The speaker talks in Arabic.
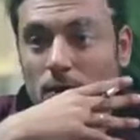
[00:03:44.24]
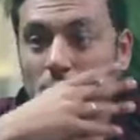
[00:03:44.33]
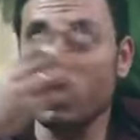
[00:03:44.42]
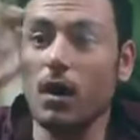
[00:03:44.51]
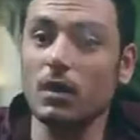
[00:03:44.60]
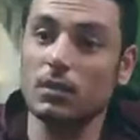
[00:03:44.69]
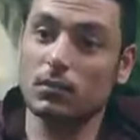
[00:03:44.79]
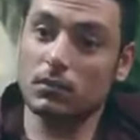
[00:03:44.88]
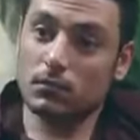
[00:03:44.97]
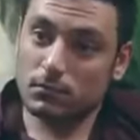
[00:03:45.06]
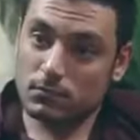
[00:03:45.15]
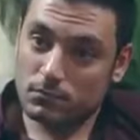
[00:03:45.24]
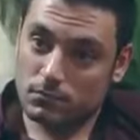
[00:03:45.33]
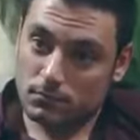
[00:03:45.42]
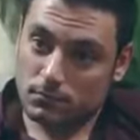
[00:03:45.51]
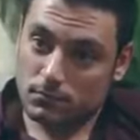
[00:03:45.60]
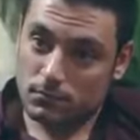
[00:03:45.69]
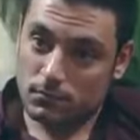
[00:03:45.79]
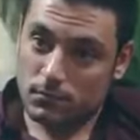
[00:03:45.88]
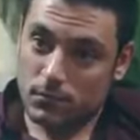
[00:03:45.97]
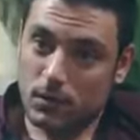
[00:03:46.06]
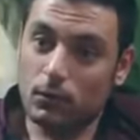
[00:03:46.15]
يا راجل
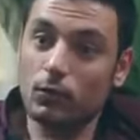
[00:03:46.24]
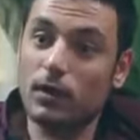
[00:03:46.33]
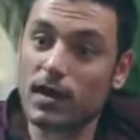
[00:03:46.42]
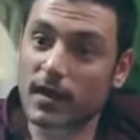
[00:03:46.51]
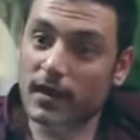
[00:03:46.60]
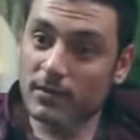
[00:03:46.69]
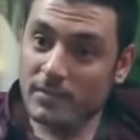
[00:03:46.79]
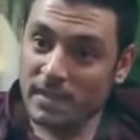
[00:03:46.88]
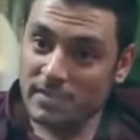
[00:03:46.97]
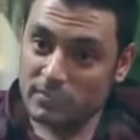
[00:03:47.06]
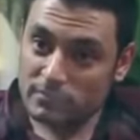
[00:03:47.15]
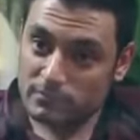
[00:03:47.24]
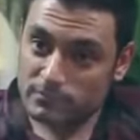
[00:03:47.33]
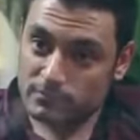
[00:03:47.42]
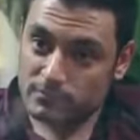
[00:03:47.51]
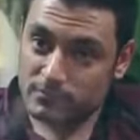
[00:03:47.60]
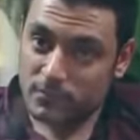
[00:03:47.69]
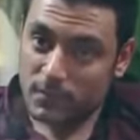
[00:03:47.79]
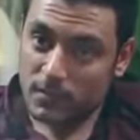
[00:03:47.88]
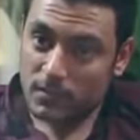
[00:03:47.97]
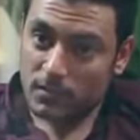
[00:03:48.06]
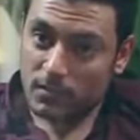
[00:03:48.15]
وليه يا غلبانه
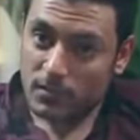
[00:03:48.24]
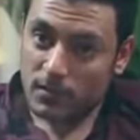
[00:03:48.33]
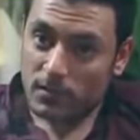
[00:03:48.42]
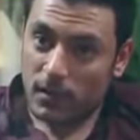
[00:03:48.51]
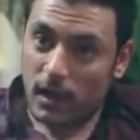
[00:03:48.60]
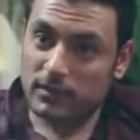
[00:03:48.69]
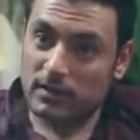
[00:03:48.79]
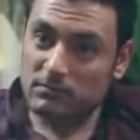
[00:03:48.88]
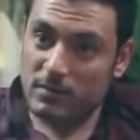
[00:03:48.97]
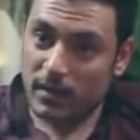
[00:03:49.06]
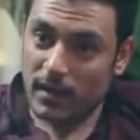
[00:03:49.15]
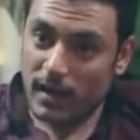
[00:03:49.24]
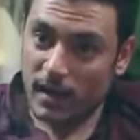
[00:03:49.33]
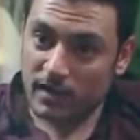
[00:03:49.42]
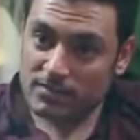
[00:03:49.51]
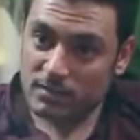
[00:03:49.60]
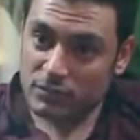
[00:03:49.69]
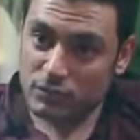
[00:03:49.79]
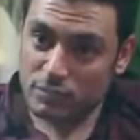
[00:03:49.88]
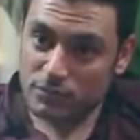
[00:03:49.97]
هترمي بلاها على ضابط